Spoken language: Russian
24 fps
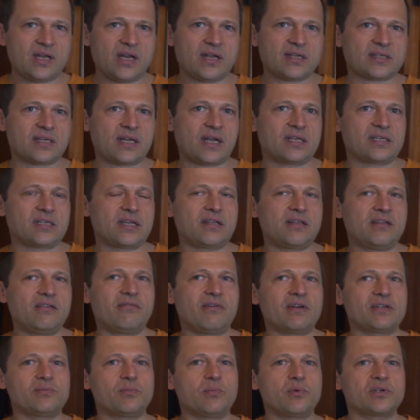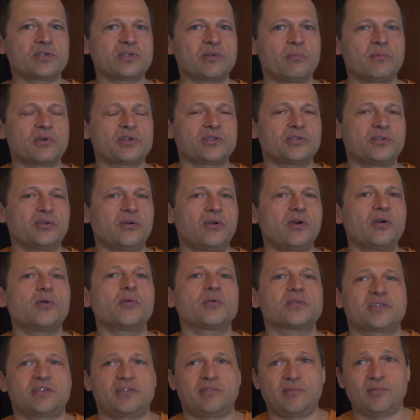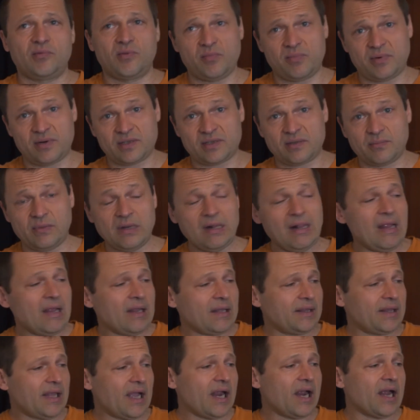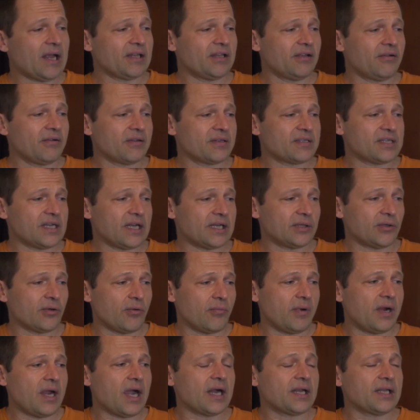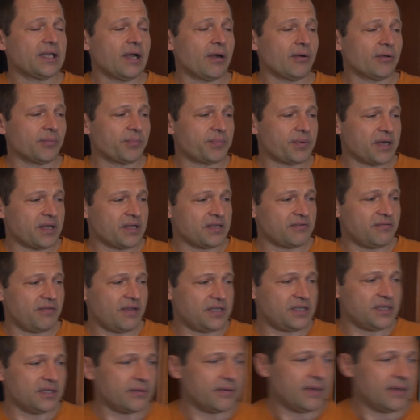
сказать невозможно, можно только косвенным образом догадываться о том, когда он произведен.